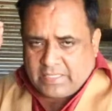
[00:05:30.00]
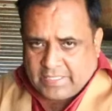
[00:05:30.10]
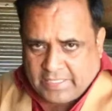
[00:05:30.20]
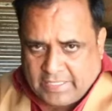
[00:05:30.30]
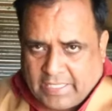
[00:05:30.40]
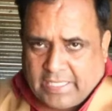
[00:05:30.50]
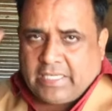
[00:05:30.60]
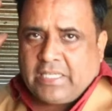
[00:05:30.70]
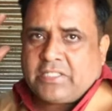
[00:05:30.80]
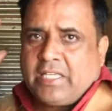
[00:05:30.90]
नहीं है
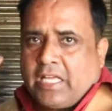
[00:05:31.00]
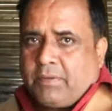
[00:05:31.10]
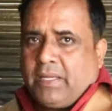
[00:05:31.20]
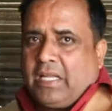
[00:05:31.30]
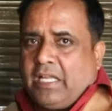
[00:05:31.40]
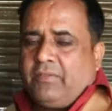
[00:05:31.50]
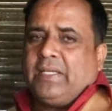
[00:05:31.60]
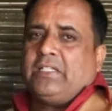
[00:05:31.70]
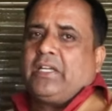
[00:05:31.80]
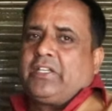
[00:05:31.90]
ऋषि हर्बल
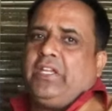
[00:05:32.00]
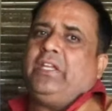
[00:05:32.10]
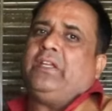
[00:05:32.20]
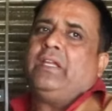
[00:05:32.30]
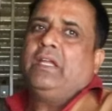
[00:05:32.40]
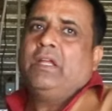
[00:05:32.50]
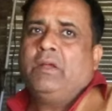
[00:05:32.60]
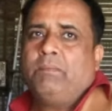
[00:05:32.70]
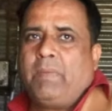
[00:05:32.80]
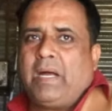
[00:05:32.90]
आयुर्वेदा की
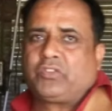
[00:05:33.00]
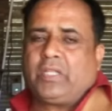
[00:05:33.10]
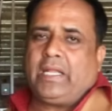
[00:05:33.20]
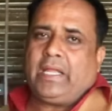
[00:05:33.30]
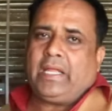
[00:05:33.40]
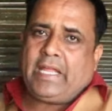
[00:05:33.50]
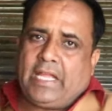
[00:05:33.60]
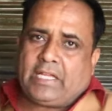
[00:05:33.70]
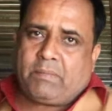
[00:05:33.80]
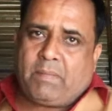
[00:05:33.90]
मात्र
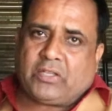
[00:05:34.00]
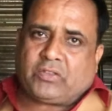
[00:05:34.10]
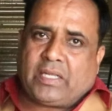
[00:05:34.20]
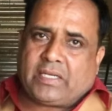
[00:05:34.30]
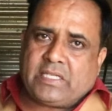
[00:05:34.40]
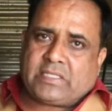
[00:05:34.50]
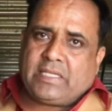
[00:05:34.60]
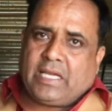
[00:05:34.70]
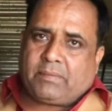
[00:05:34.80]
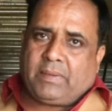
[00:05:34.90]
एक मात्र
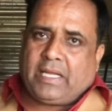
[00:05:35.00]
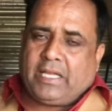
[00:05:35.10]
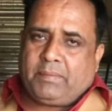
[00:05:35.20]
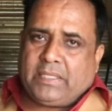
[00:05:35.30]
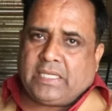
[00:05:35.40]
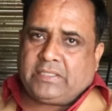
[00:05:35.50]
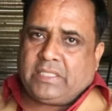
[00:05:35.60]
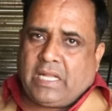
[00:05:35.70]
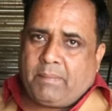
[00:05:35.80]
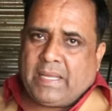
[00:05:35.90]
ऋषि हर्बल आयुर्वेदा
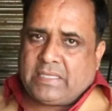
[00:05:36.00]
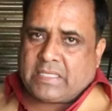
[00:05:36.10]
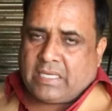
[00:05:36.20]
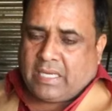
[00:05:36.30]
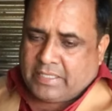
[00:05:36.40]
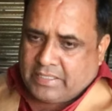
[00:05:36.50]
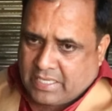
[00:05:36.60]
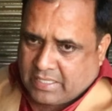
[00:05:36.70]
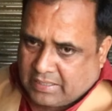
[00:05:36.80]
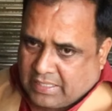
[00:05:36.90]
जिला महेंद्रगढ़
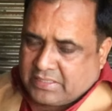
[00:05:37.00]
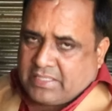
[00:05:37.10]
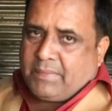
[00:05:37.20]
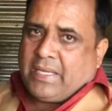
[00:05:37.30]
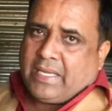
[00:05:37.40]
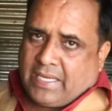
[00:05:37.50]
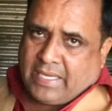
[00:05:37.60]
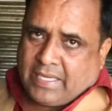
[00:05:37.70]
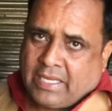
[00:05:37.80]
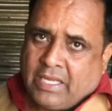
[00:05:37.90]
हरियाणा राज्य में
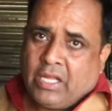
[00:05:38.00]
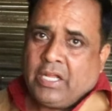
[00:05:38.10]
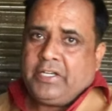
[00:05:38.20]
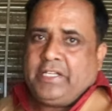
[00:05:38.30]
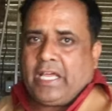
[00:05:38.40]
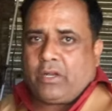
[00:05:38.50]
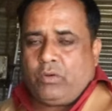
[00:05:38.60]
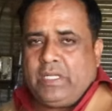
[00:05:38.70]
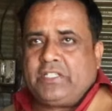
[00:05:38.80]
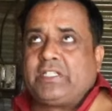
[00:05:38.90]
है
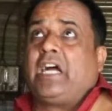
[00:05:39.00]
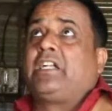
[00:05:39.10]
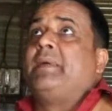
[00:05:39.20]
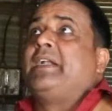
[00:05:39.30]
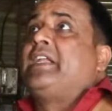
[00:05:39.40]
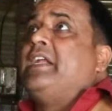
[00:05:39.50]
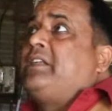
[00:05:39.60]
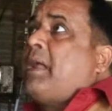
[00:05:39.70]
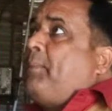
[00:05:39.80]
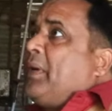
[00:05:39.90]
डैरोली जाट में टीन
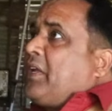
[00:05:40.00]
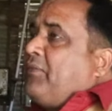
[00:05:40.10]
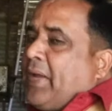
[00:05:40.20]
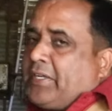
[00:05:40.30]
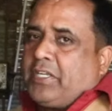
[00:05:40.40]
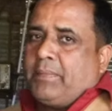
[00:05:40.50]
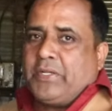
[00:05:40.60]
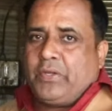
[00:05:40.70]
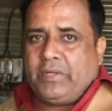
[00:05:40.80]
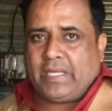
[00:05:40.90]
टप्पर की फैक्ट्री
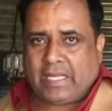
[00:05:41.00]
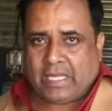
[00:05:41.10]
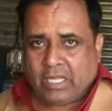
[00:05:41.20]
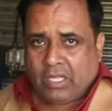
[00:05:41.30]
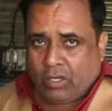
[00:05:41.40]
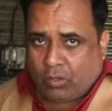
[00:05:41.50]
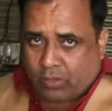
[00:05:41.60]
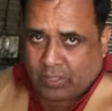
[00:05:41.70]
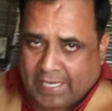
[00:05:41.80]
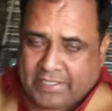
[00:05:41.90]
बनी हुई है
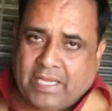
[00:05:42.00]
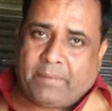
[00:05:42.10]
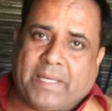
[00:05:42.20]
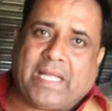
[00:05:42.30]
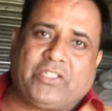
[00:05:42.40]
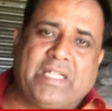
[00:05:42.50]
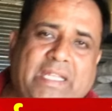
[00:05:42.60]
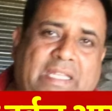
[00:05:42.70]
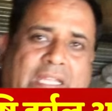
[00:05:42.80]
और रेट ये बढ़ाते नहीं